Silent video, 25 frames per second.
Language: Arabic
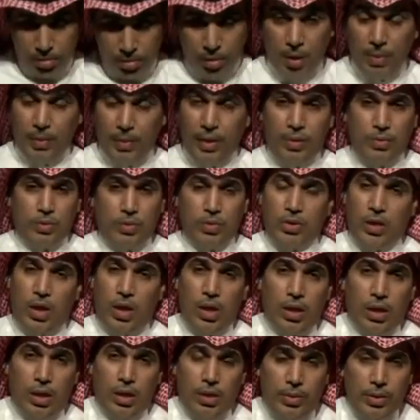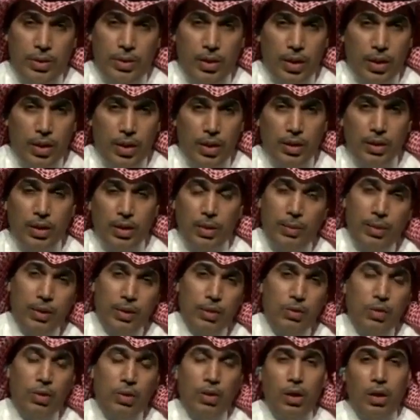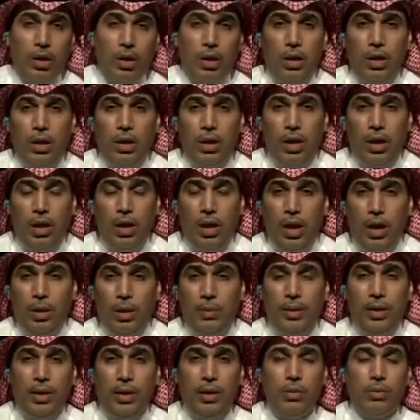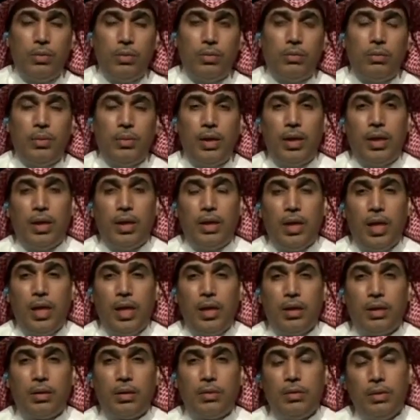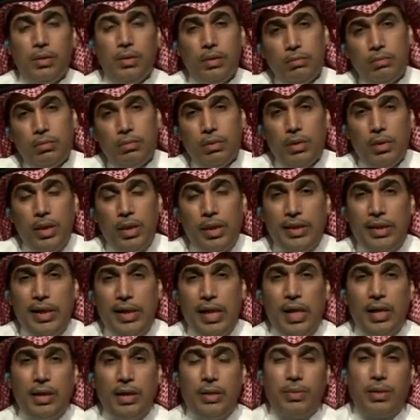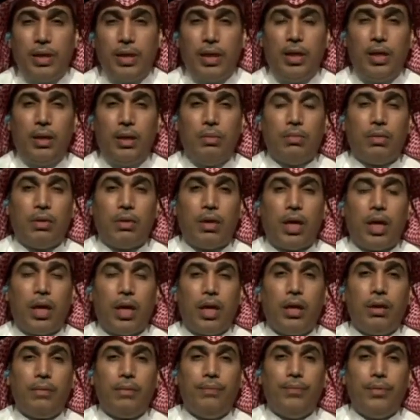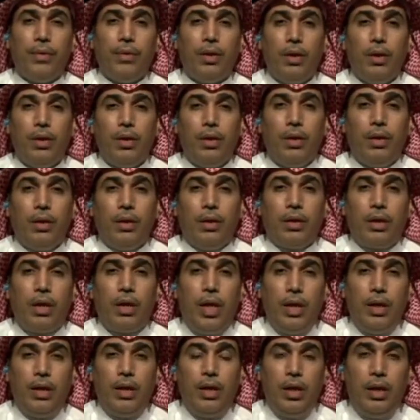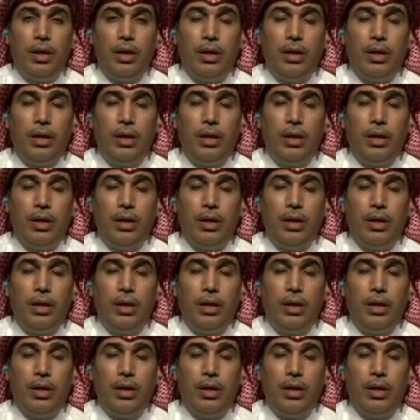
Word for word: طبعا مستحقه بالتاكيد طبعا كلها اللاعبين وما الى ذلك الاتحاد يمكن اهم قرار كان